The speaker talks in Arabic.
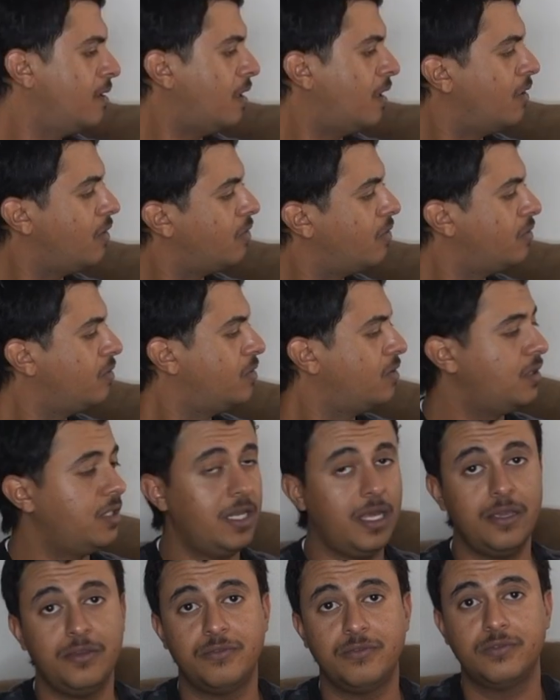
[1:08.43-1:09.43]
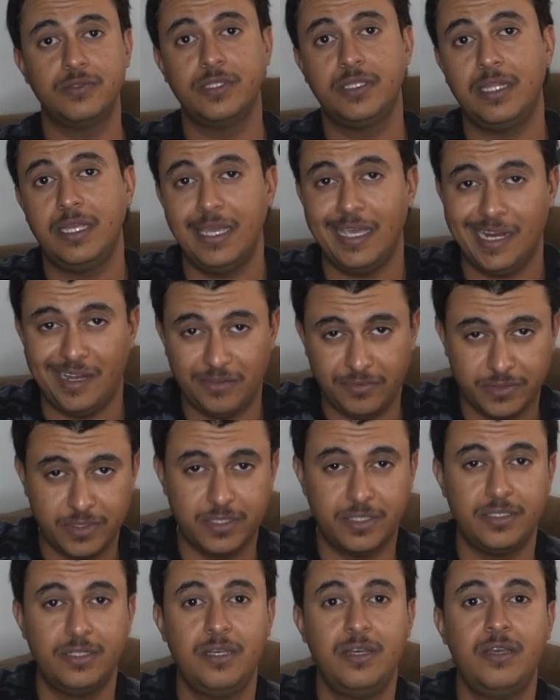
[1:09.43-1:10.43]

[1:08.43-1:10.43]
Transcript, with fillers: هذا هو الايفون 11